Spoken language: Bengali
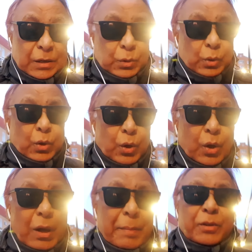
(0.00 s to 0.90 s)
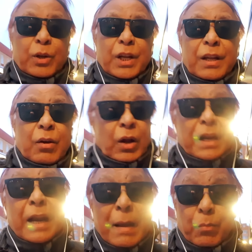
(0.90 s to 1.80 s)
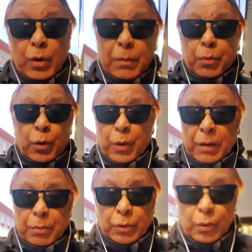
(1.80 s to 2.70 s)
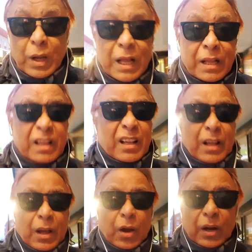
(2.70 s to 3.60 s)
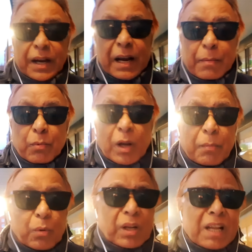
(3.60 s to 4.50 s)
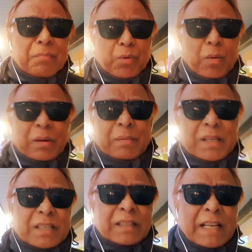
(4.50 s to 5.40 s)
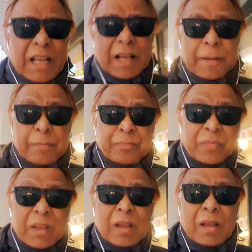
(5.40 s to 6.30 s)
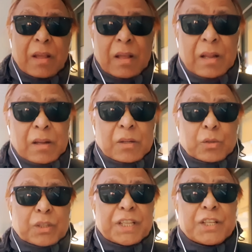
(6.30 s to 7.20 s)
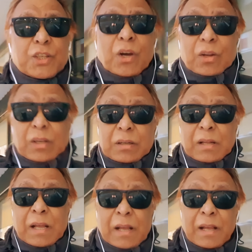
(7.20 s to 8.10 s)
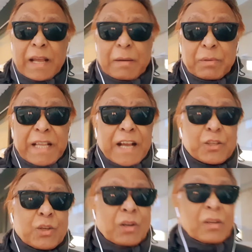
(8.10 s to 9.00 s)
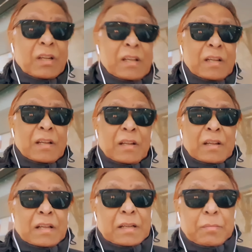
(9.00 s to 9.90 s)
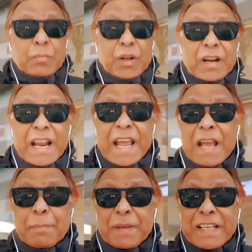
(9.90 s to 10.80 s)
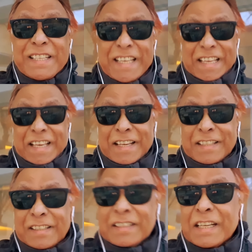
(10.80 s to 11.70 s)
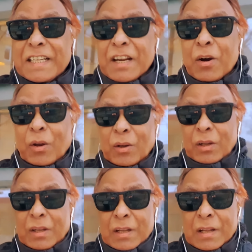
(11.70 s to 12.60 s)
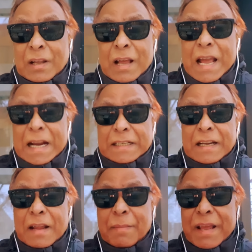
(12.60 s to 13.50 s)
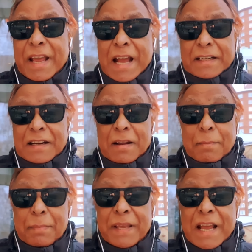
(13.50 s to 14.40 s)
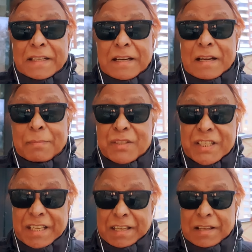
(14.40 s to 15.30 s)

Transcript: তো আমি ধরি হলের নামগুলো বলবো না বন্ধুরা হলের নামগুলো বললে প্রবলেম আছে তাই না তো তিনজন এর মধ্যে একজন মনে করেন এ বি সি তিনটা হল একটার নাম এ একটার নাম বি একটার নাম সি